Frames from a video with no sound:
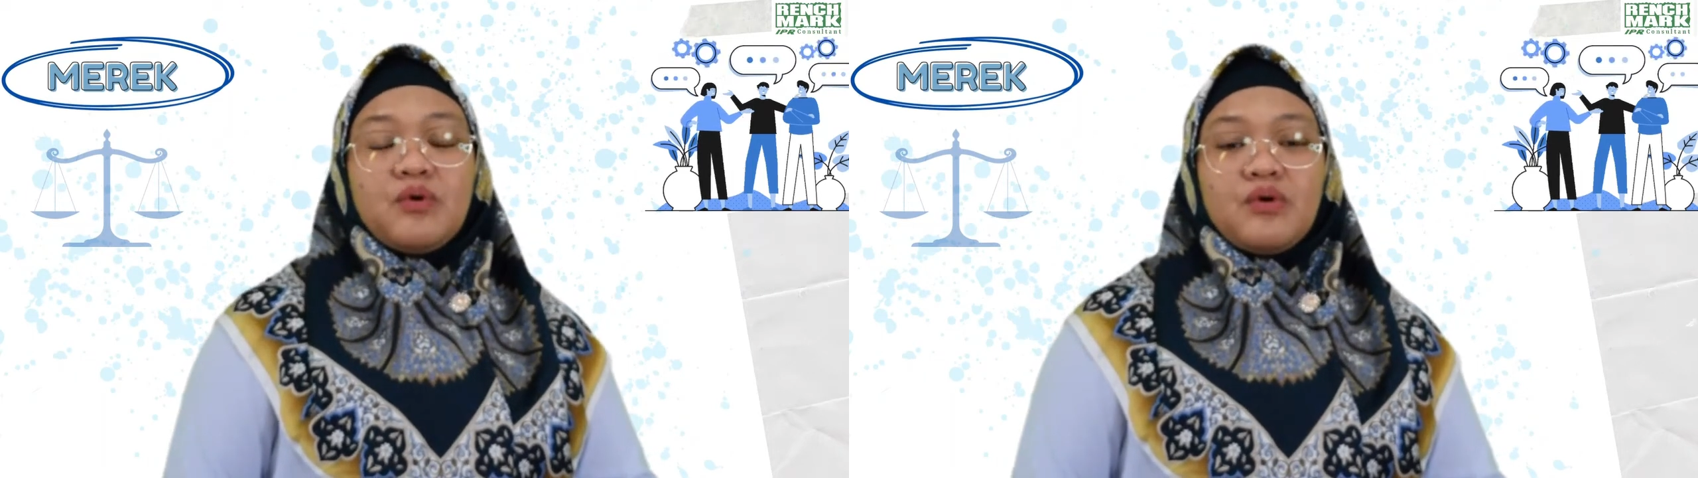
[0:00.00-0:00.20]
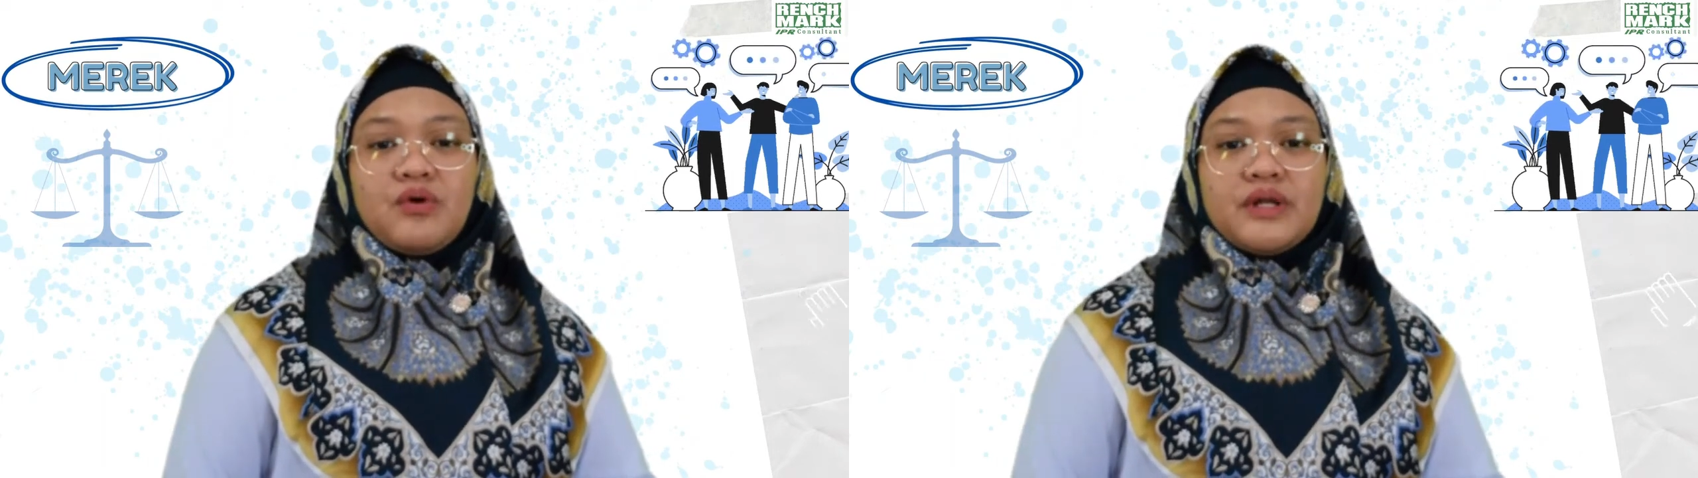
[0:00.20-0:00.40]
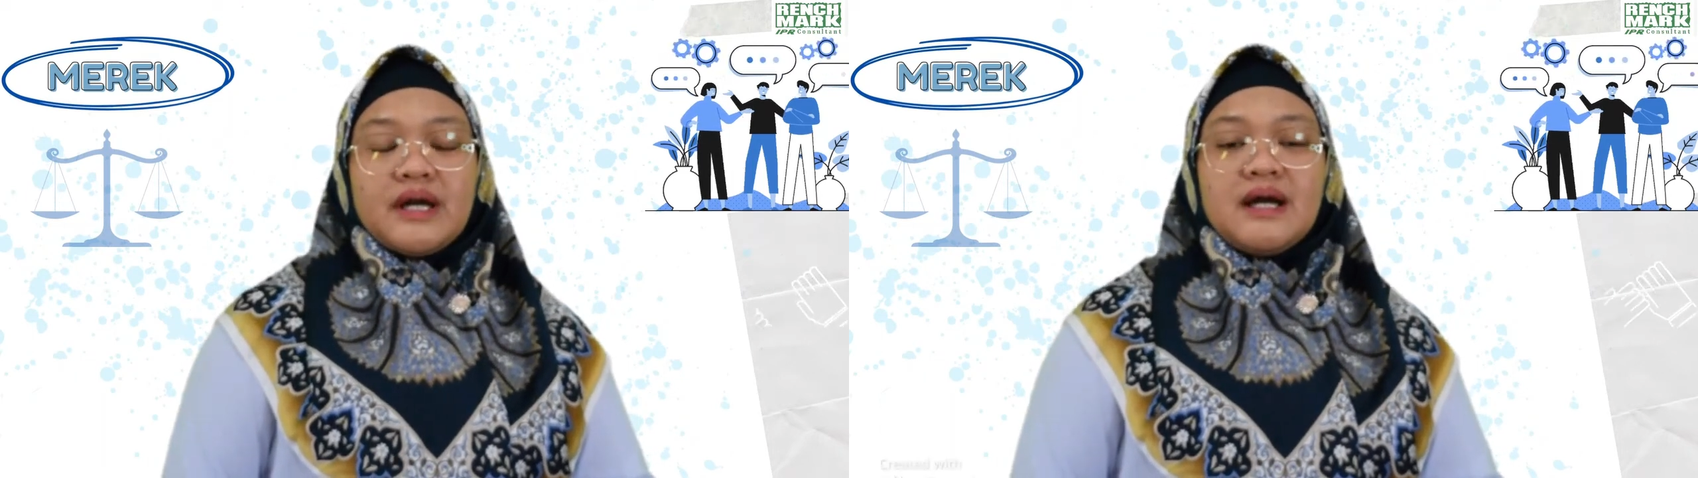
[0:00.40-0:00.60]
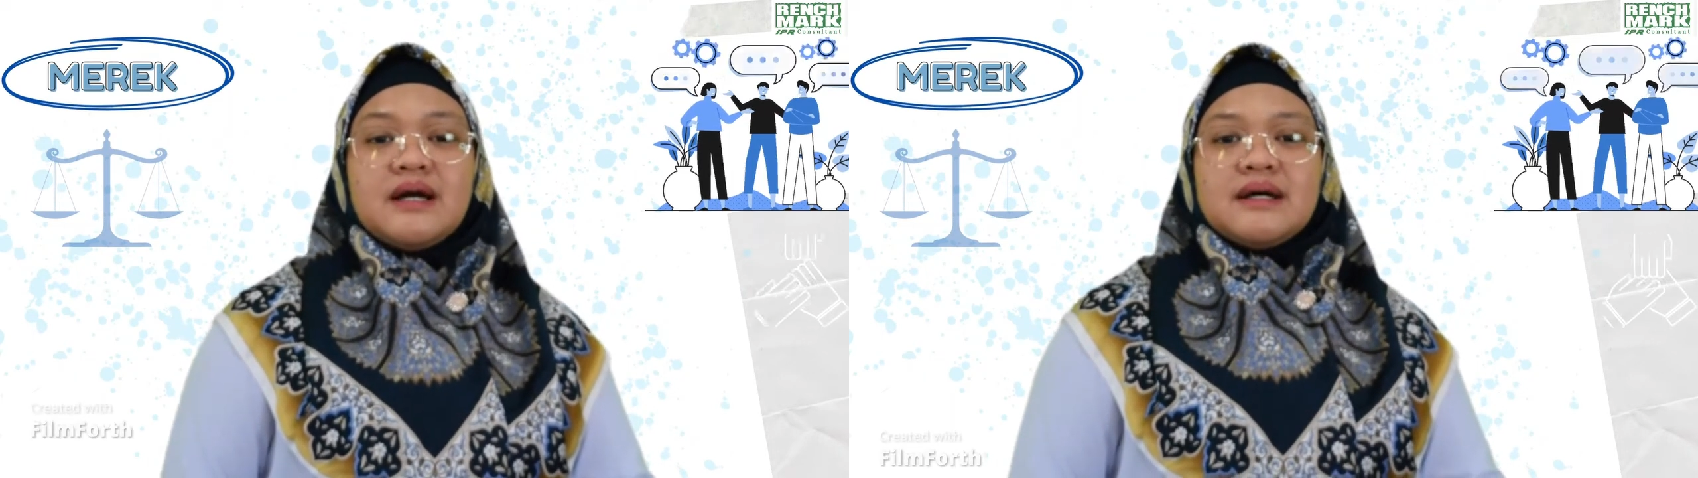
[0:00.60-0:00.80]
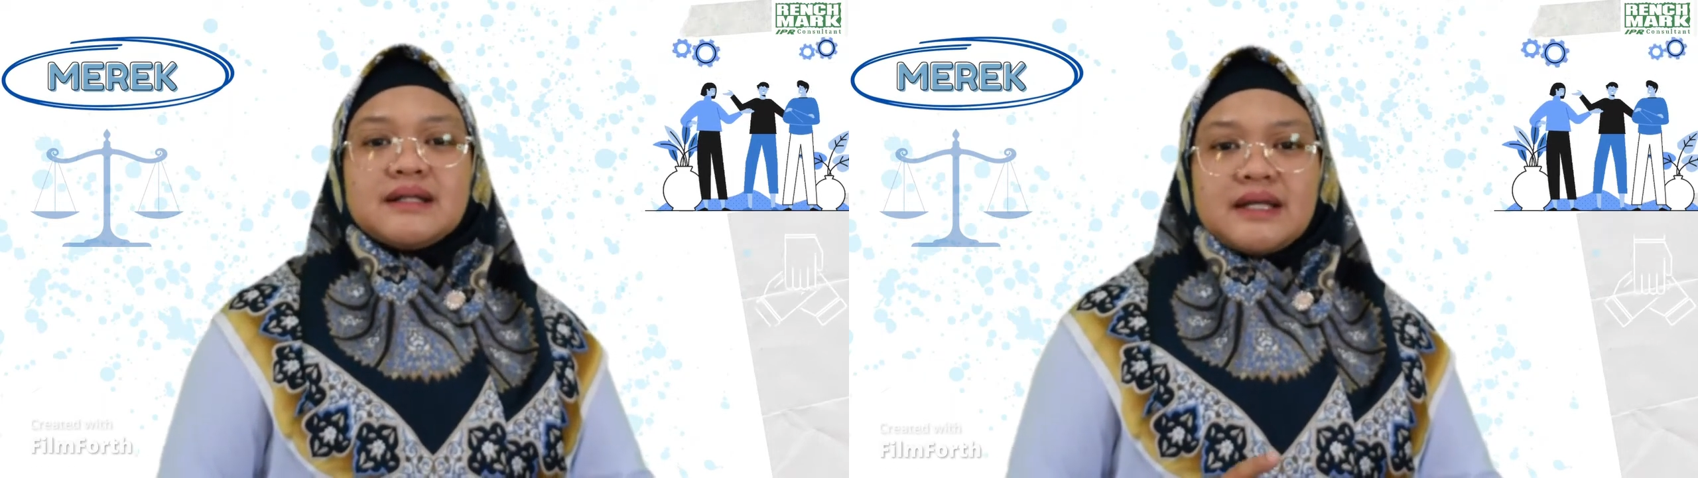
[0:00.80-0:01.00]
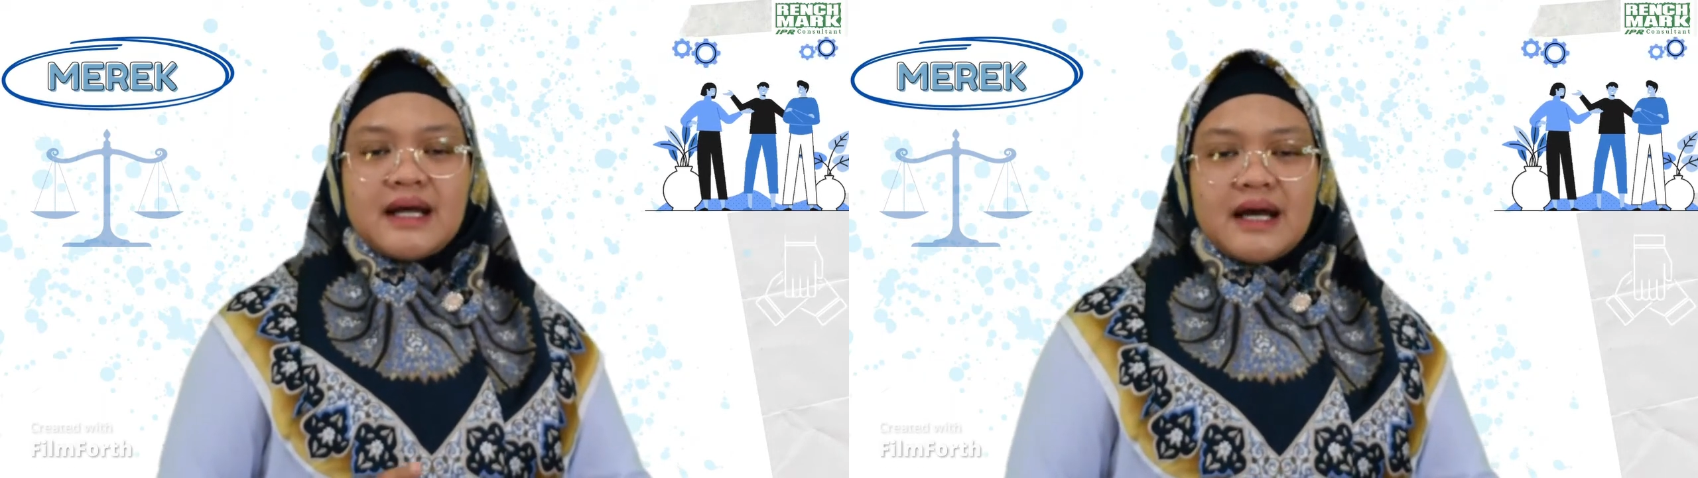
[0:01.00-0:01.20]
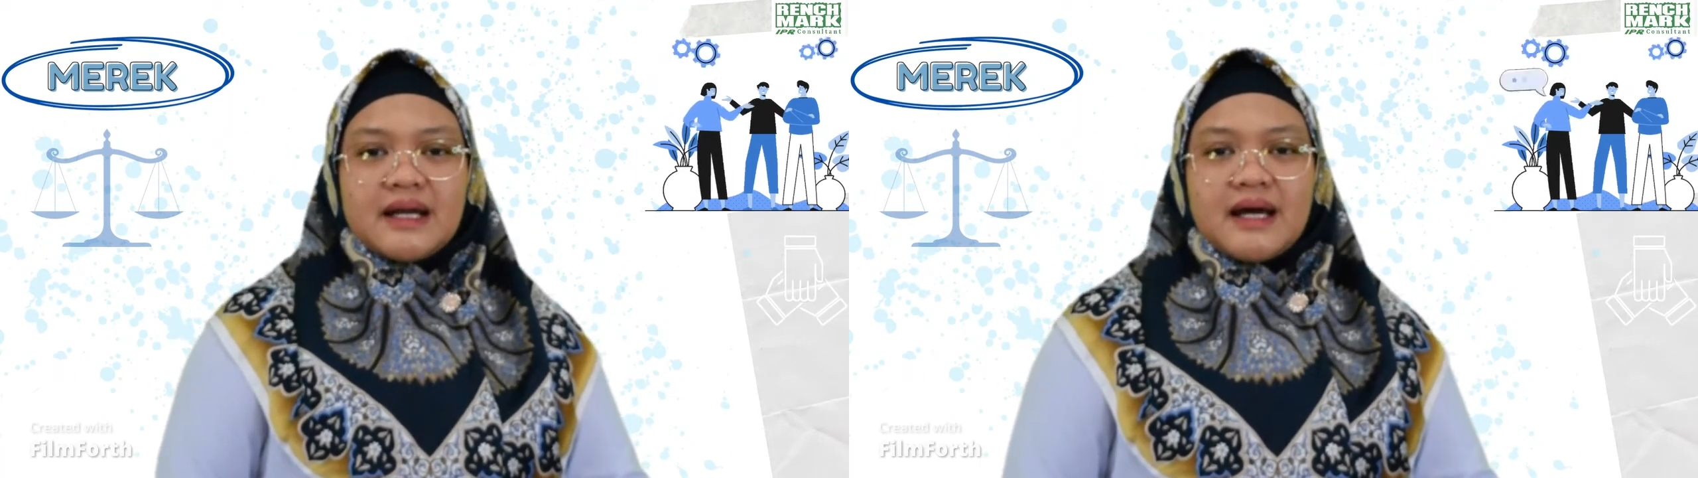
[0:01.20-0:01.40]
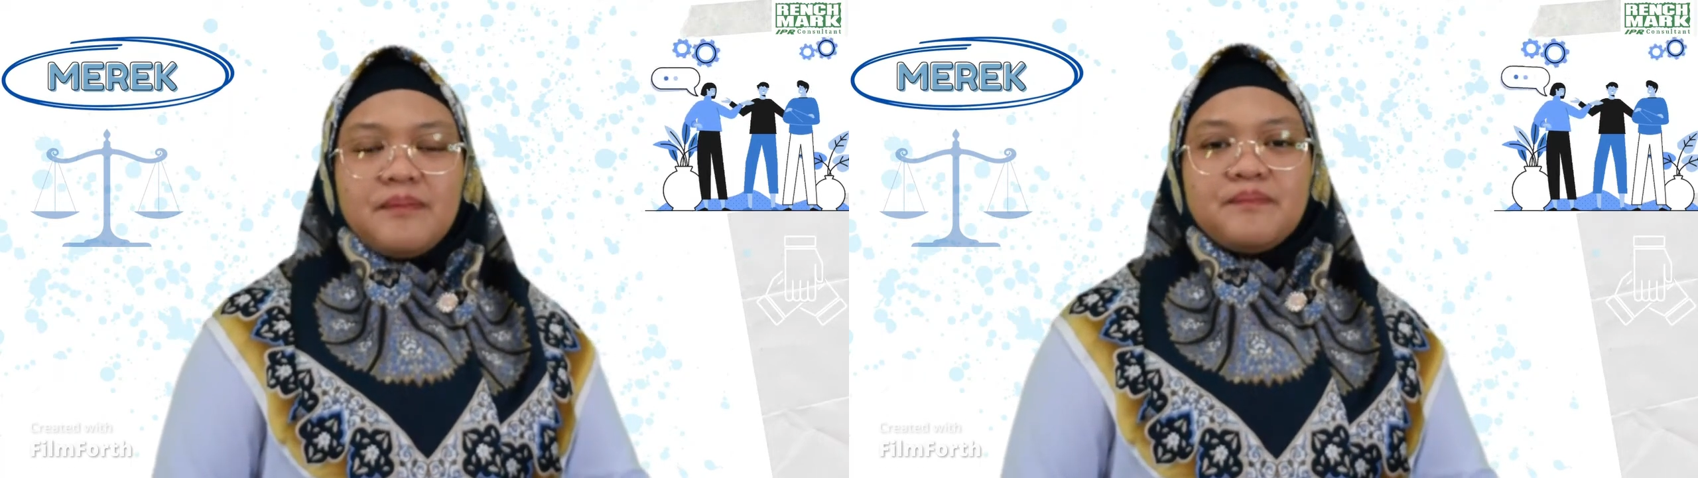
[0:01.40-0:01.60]
pokoknya
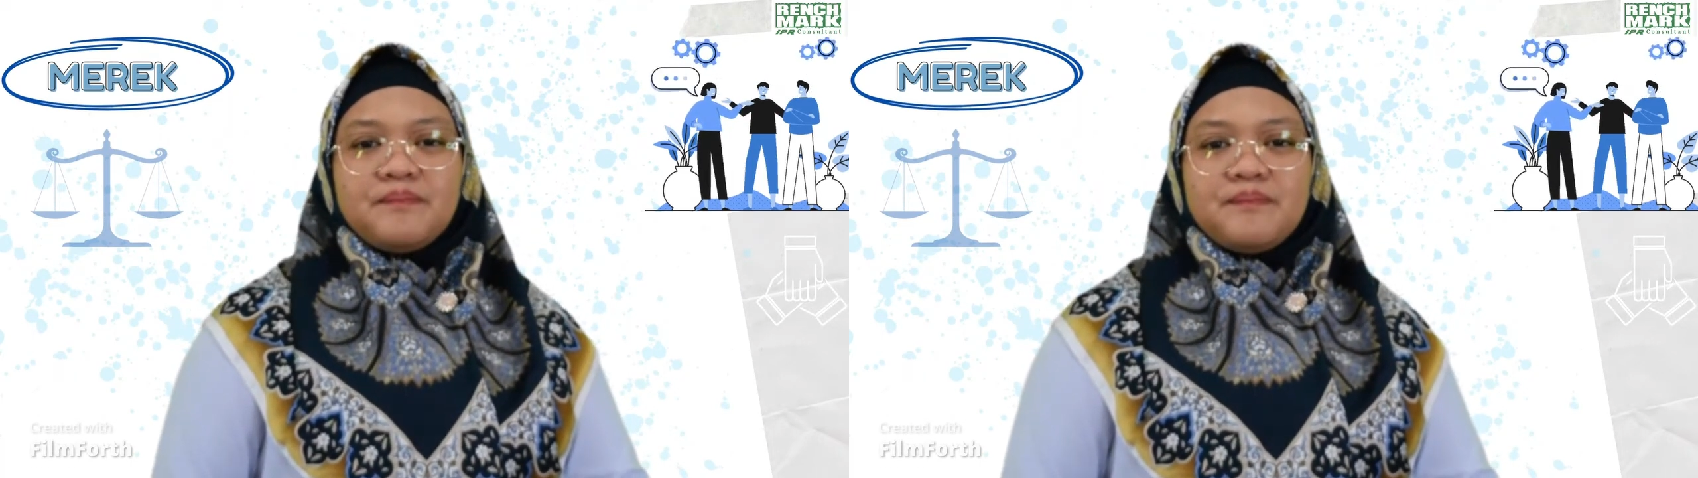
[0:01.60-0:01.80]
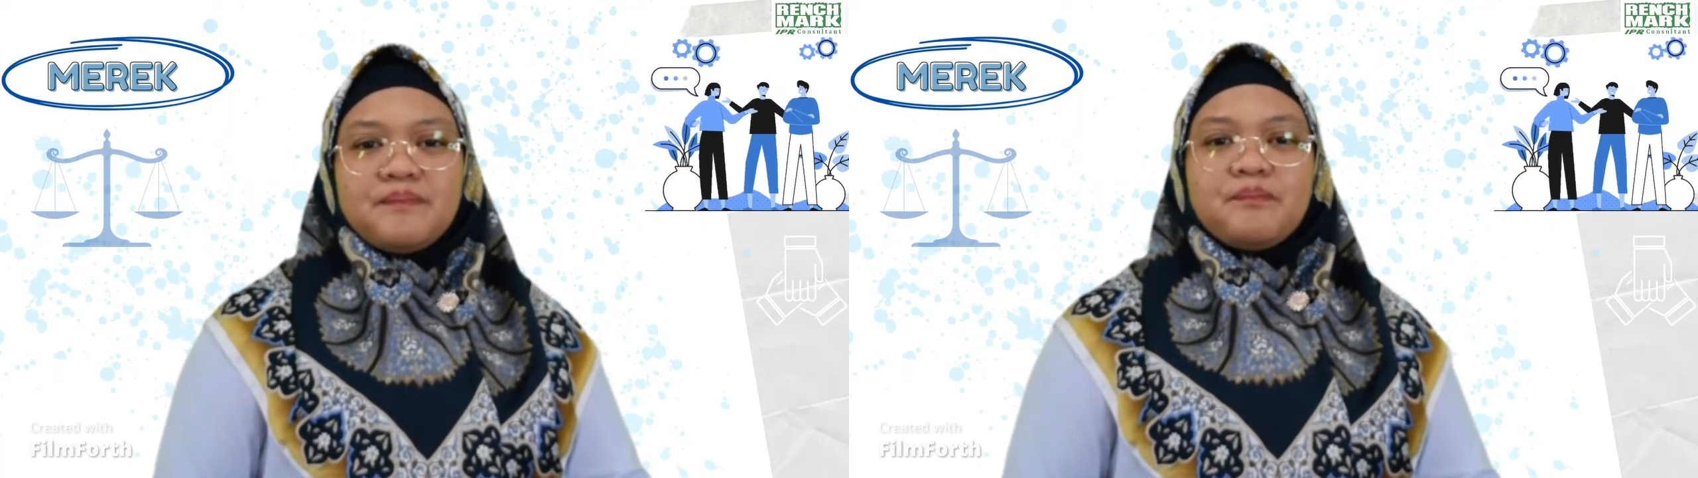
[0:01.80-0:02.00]
terhadap